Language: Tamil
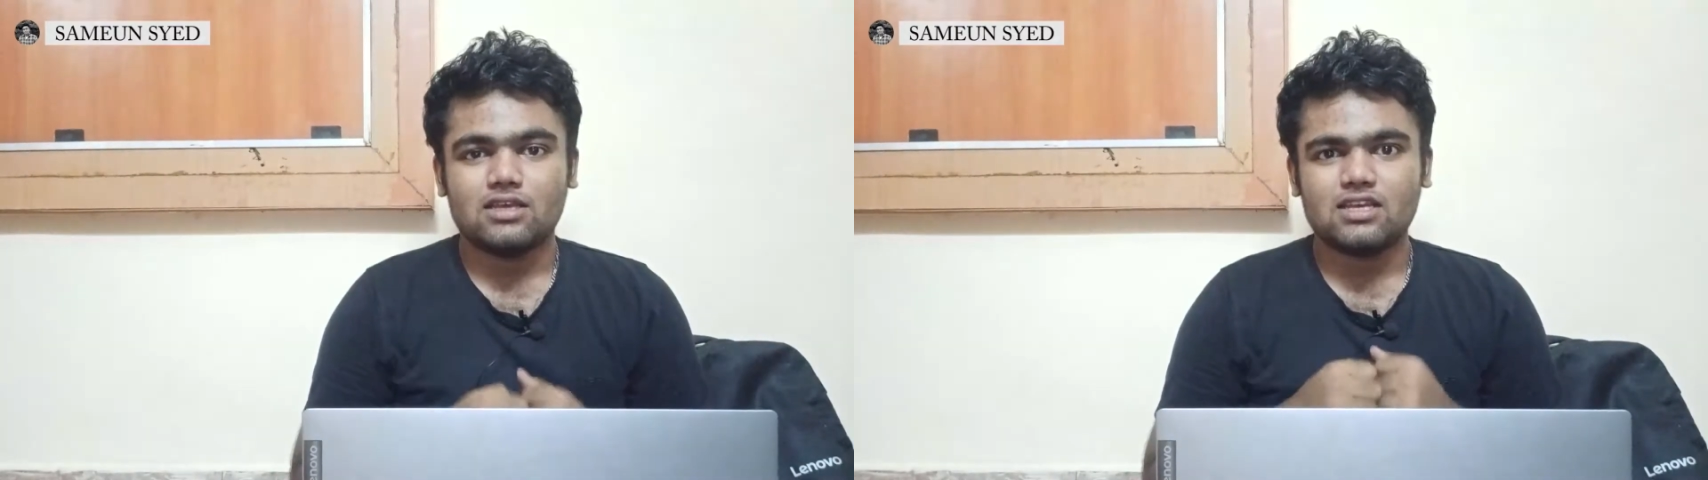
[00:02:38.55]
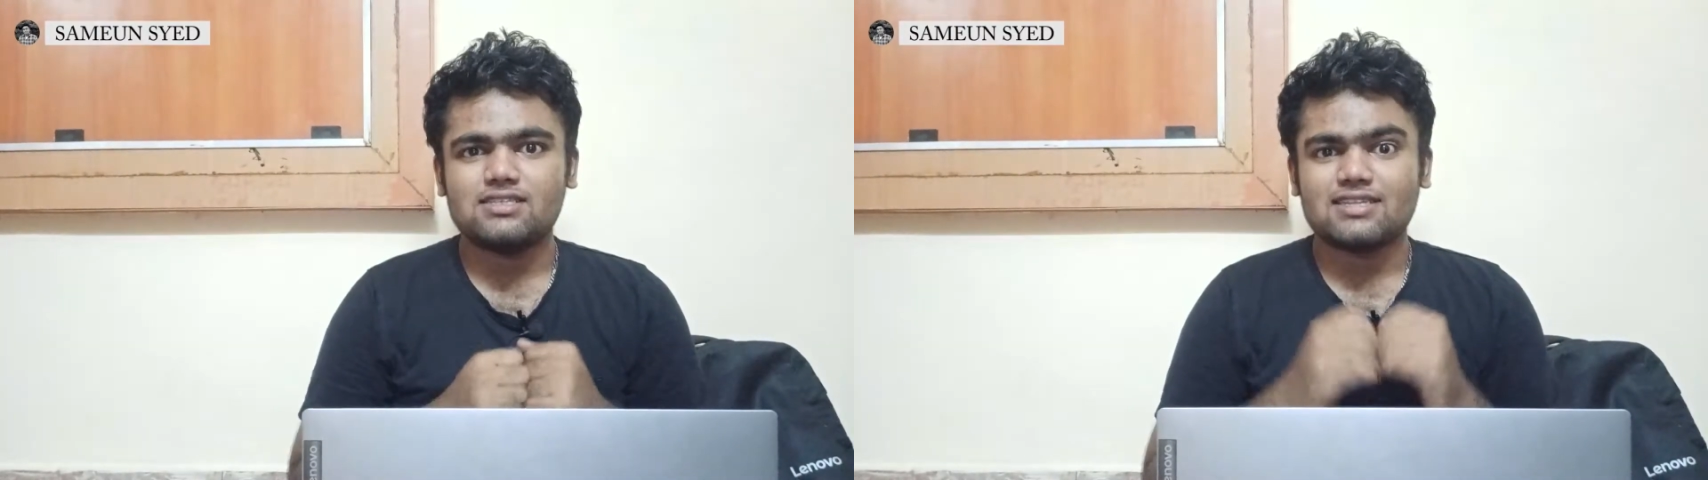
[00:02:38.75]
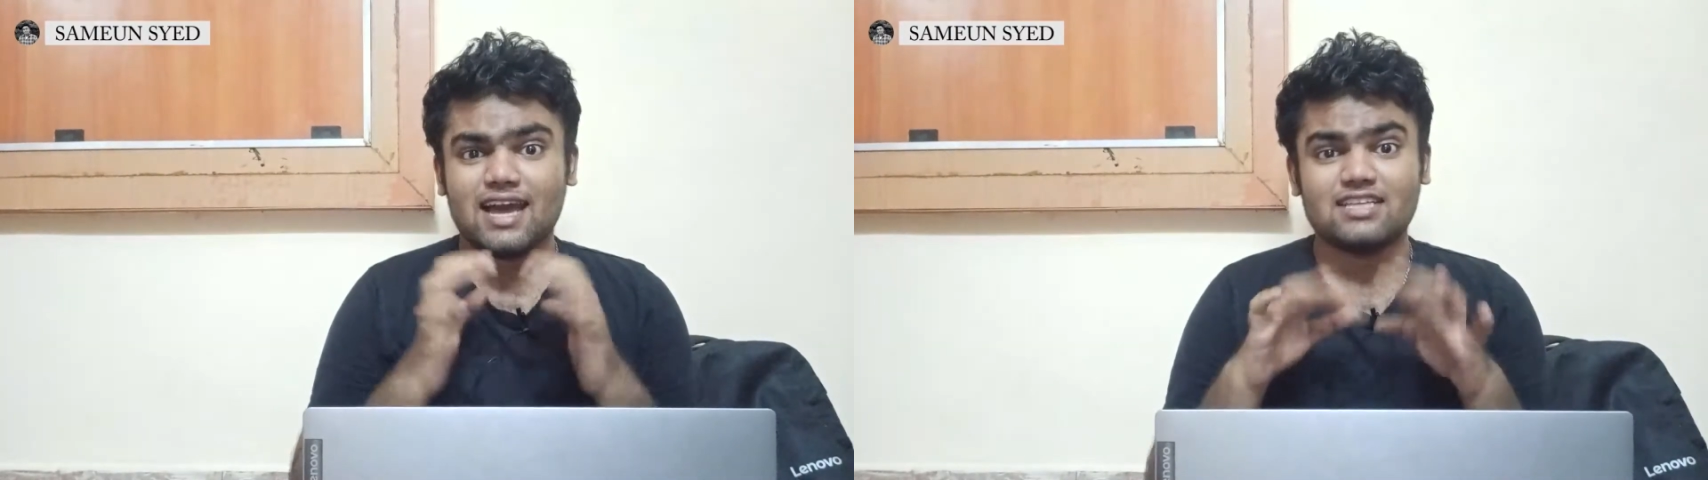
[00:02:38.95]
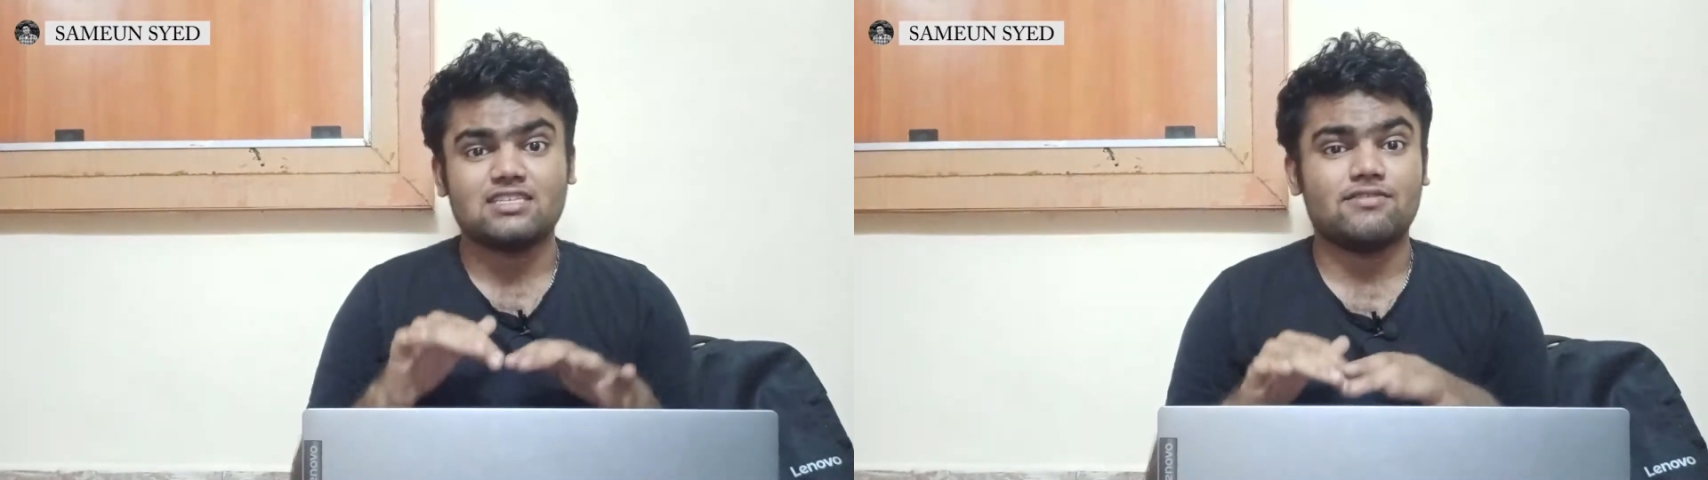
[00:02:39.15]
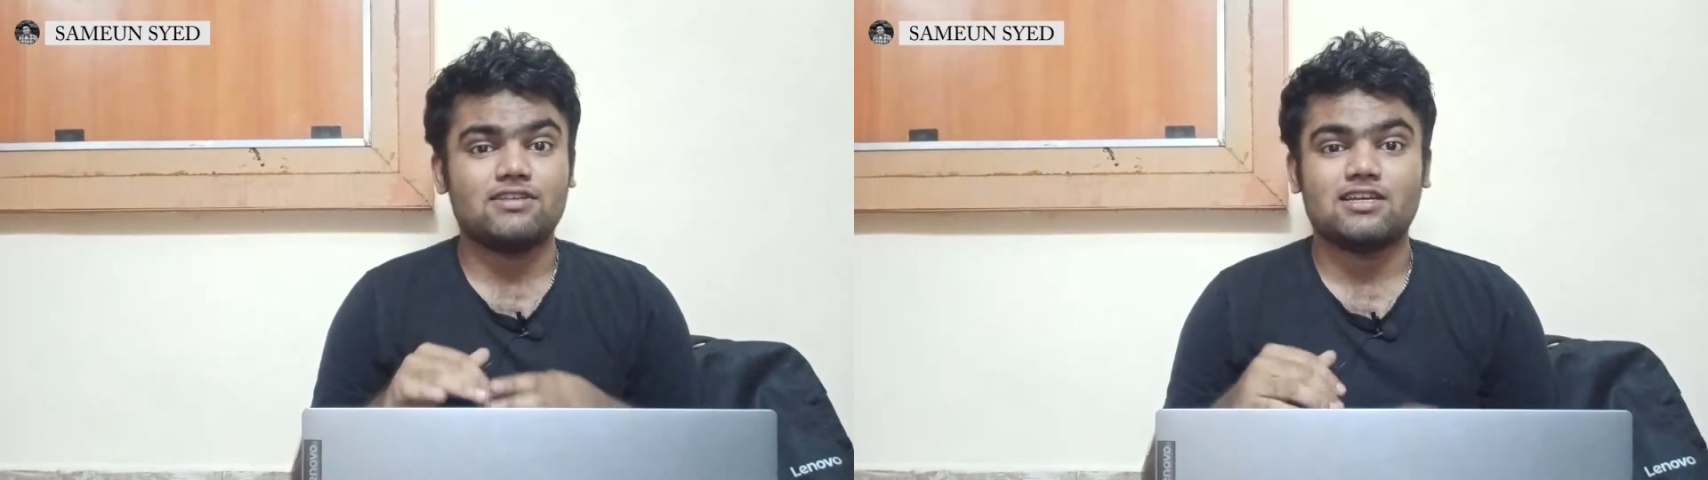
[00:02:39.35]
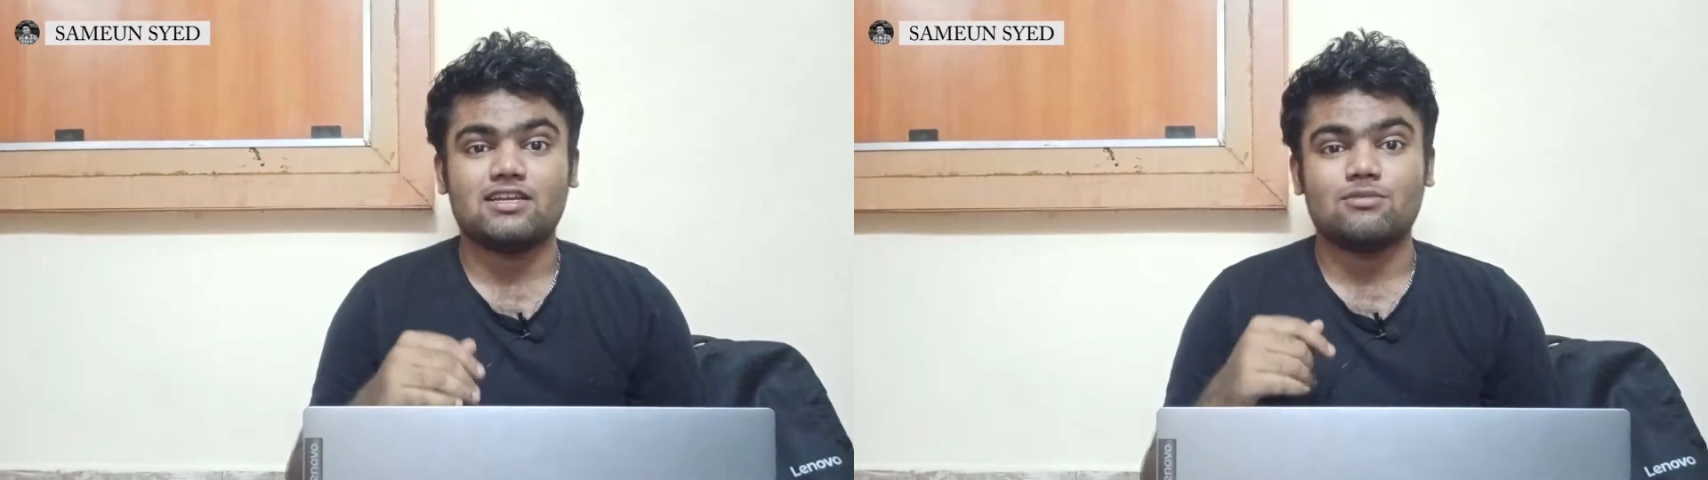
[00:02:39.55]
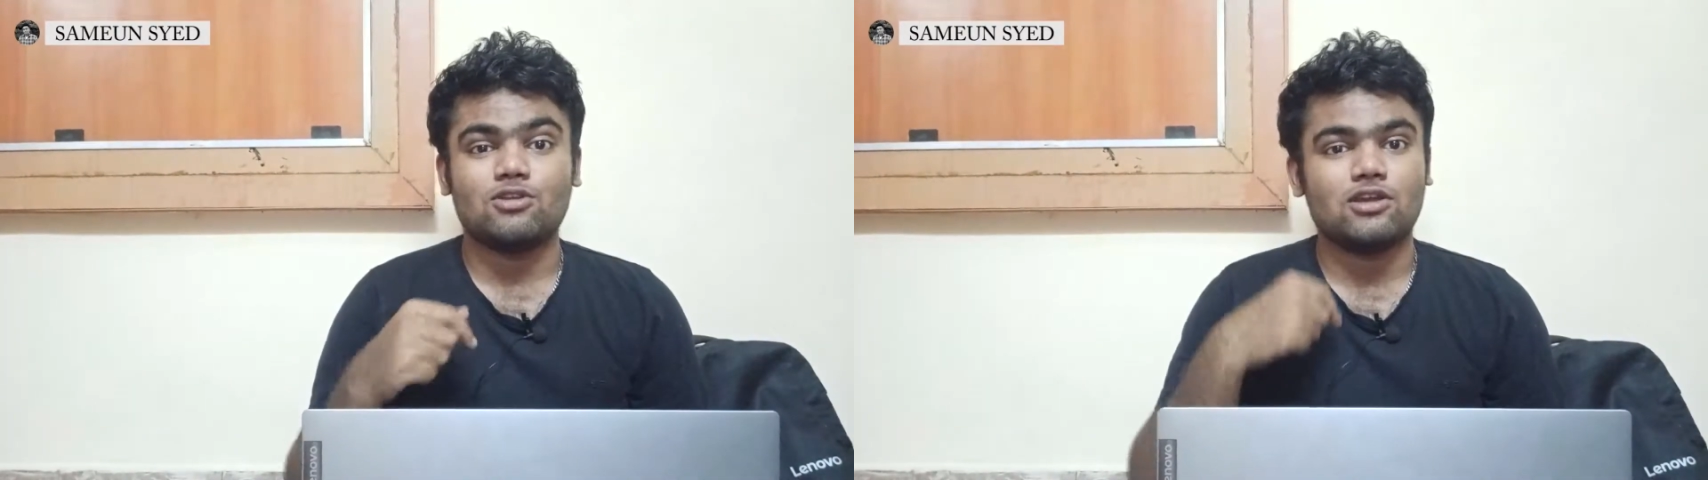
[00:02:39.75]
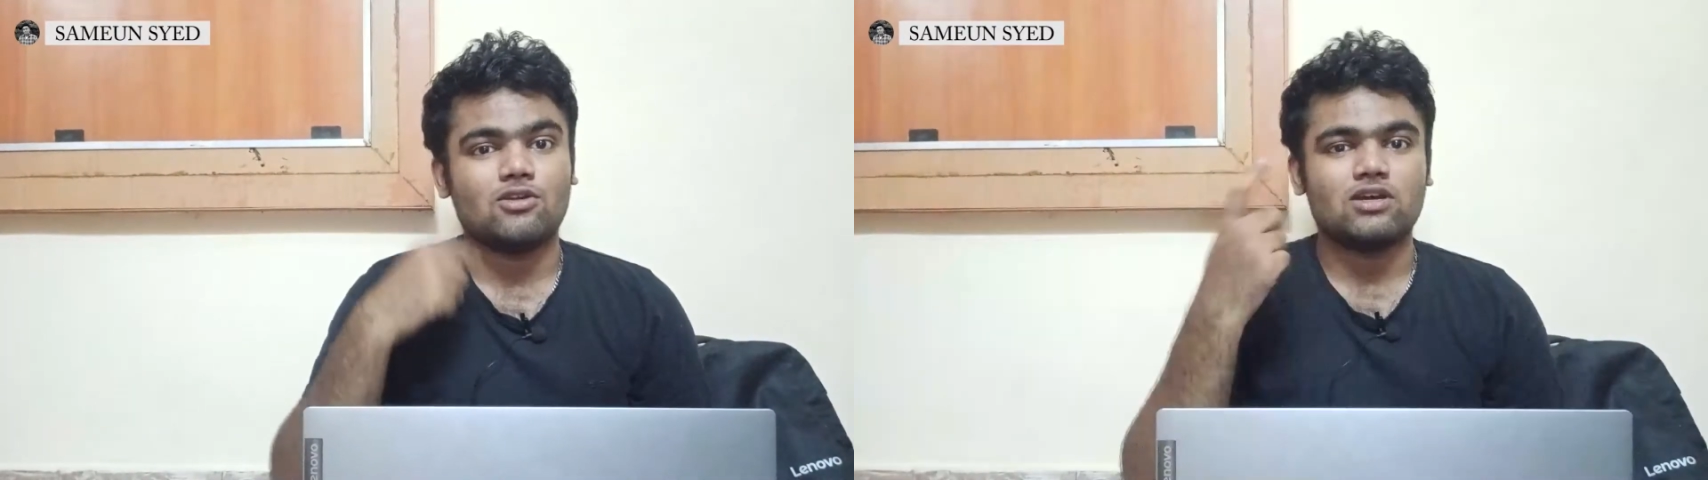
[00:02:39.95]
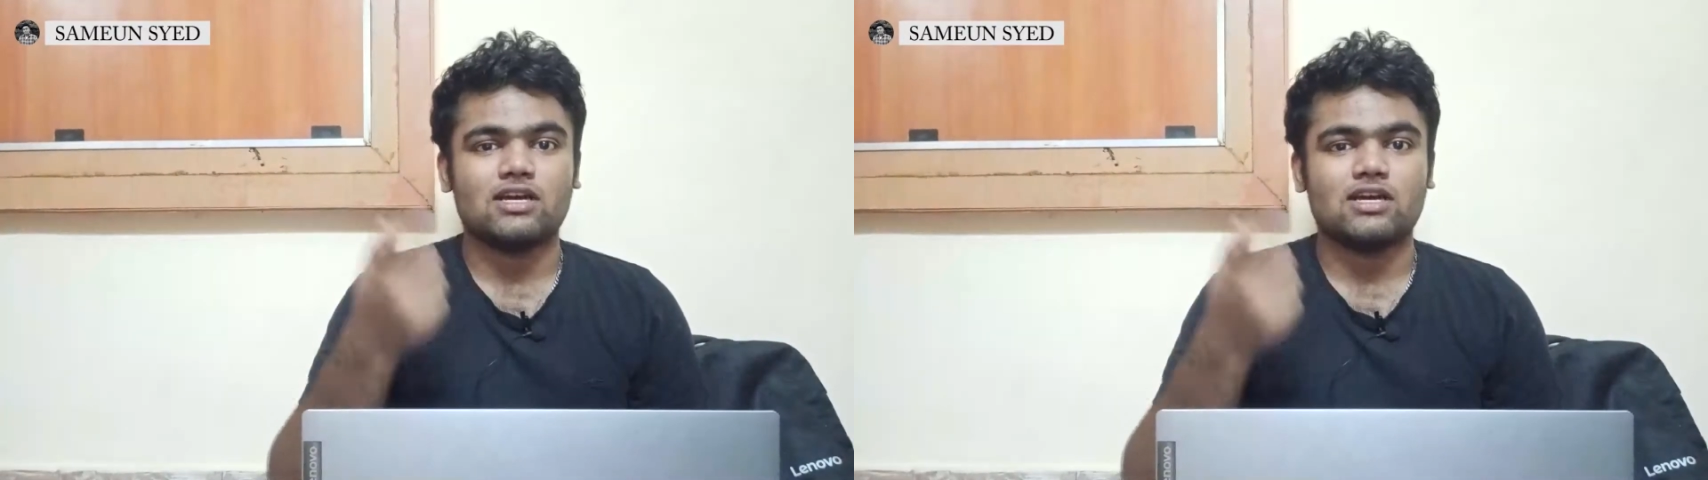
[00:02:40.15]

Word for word: எஸ் நான் சின்ன வயசாக இருக்கும்போது என்னோடய